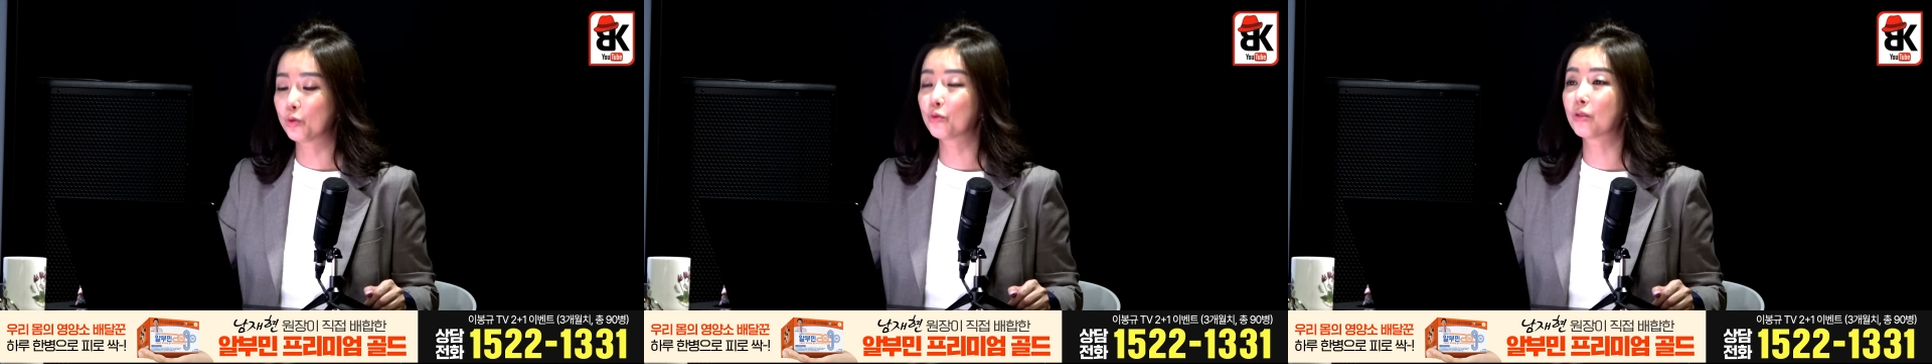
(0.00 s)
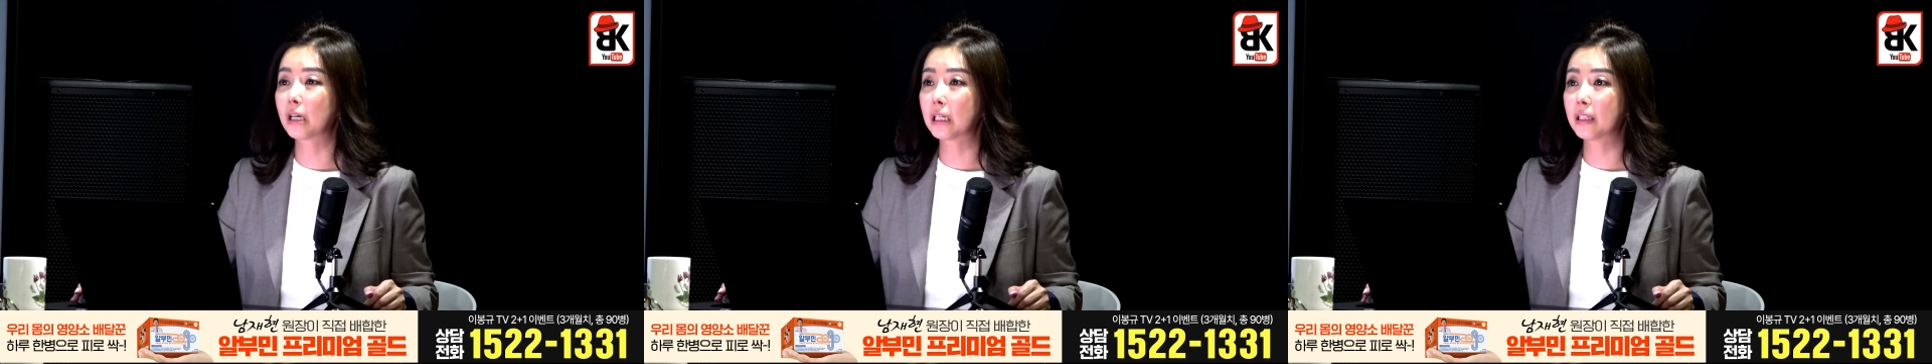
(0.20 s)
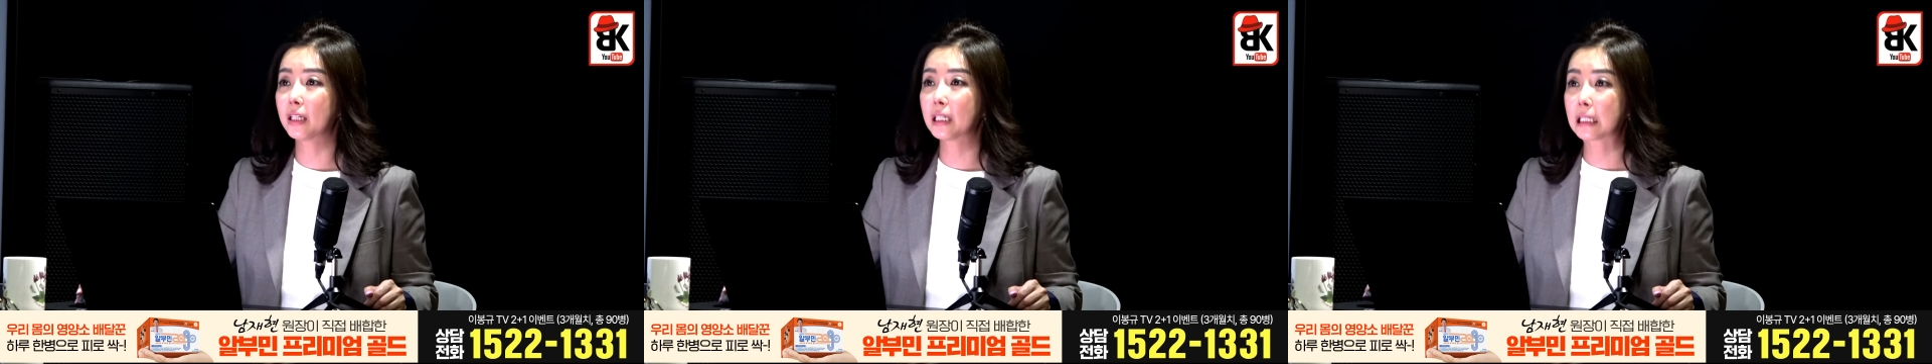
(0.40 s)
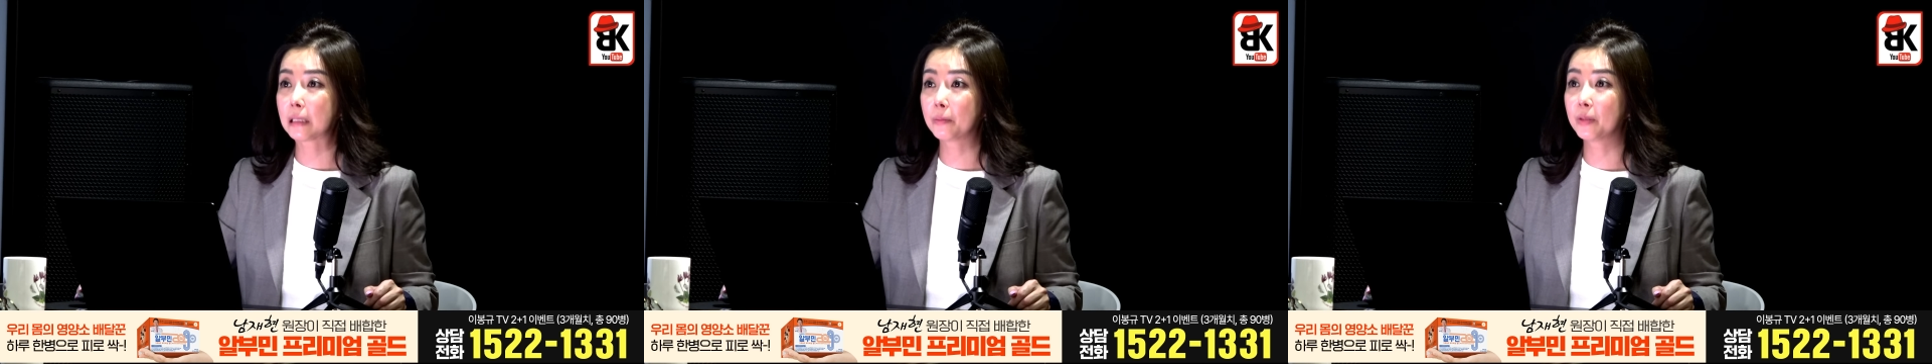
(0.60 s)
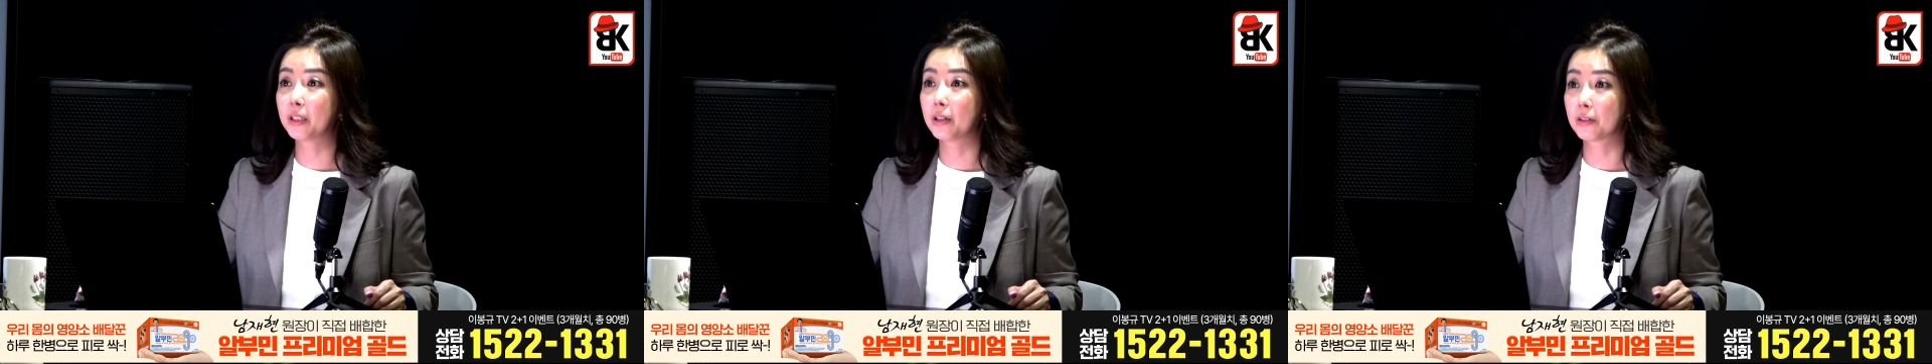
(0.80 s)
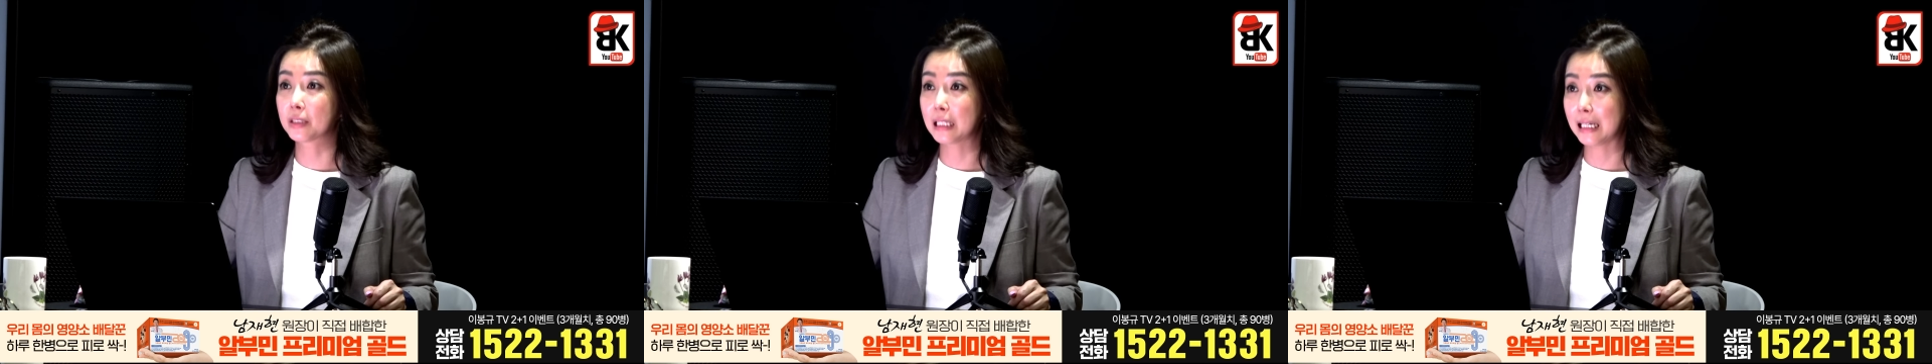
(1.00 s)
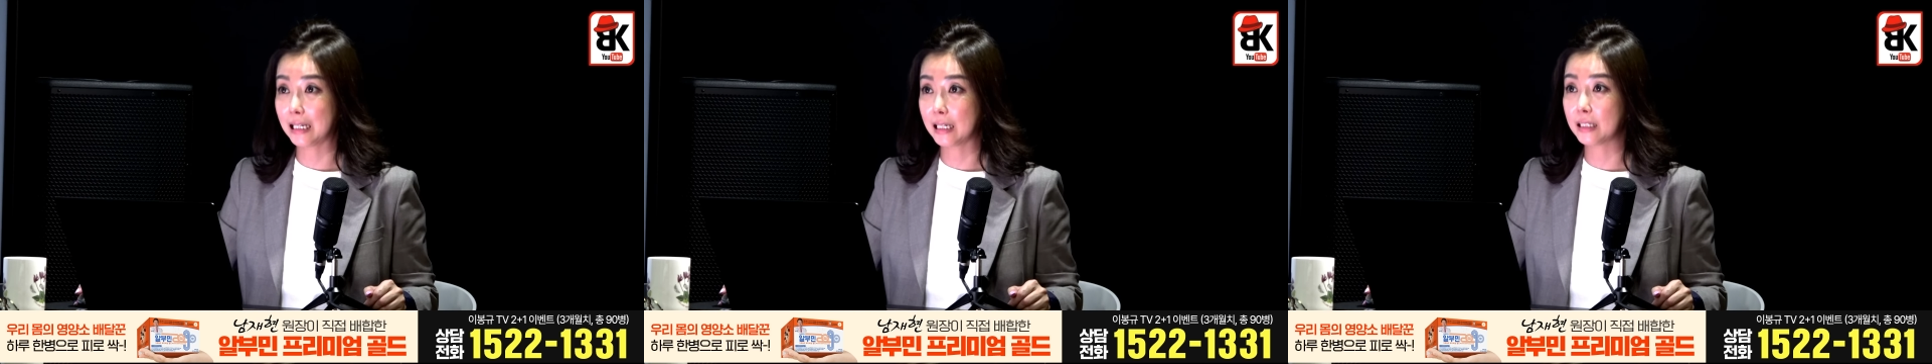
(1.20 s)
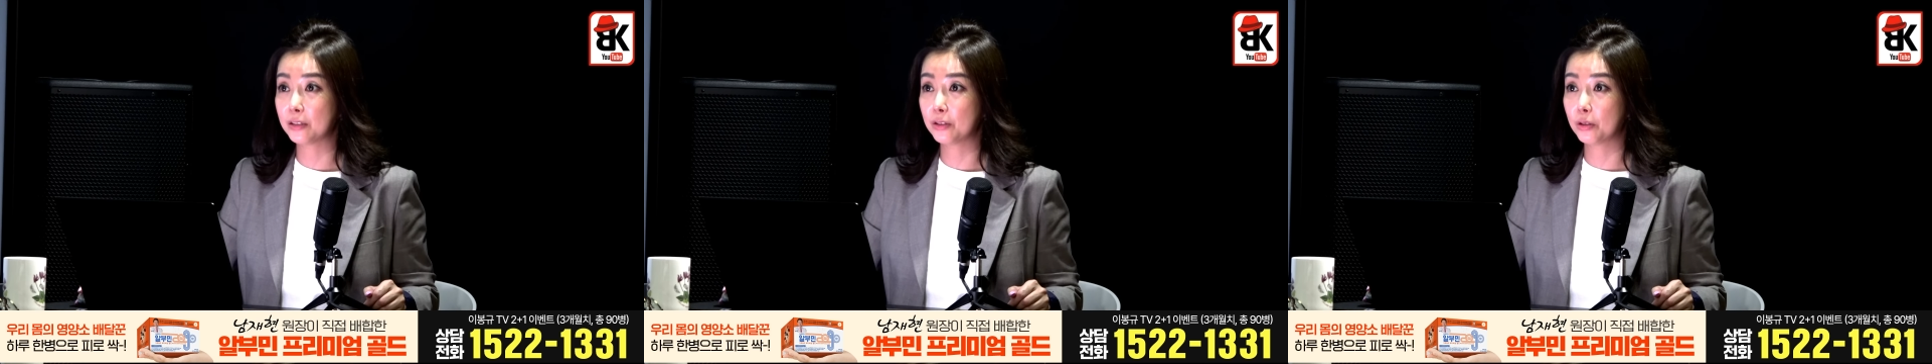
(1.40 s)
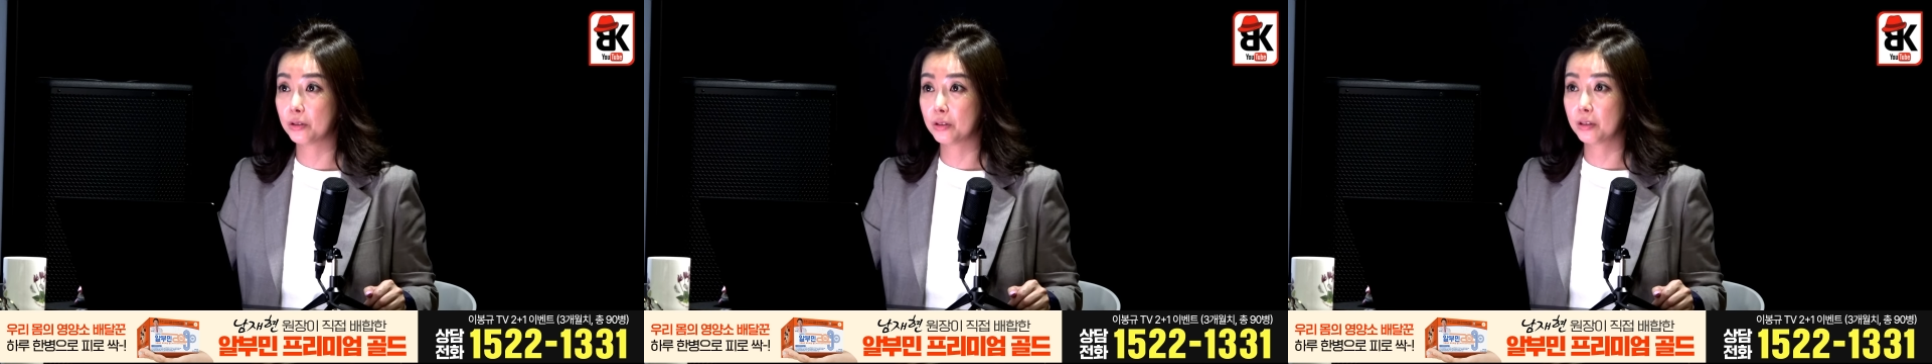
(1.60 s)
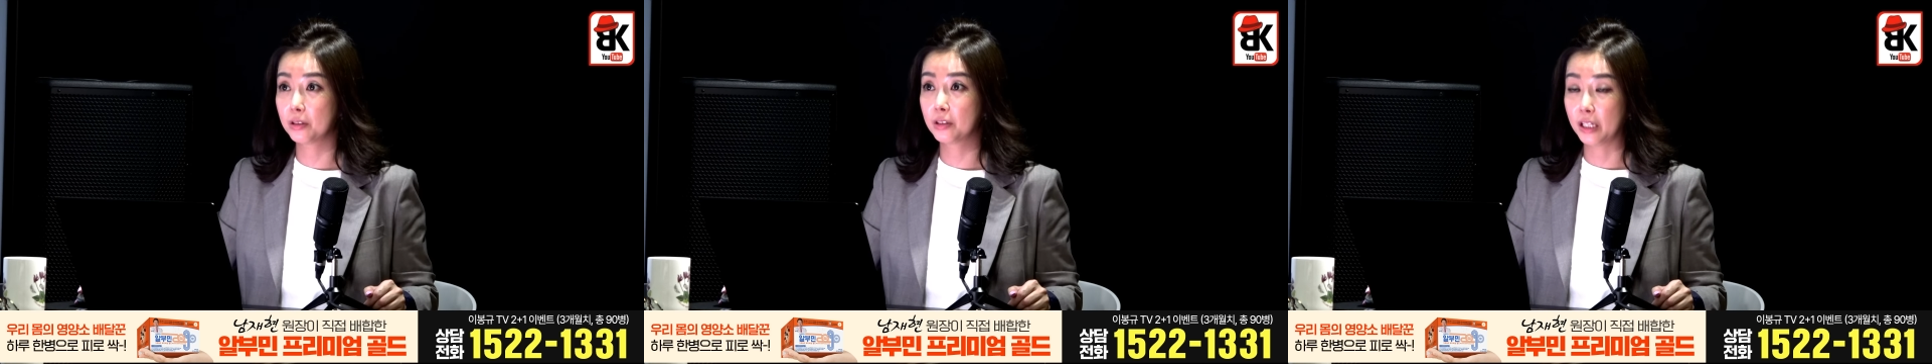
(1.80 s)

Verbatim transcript: 중간에 김희영 상간녀를 네.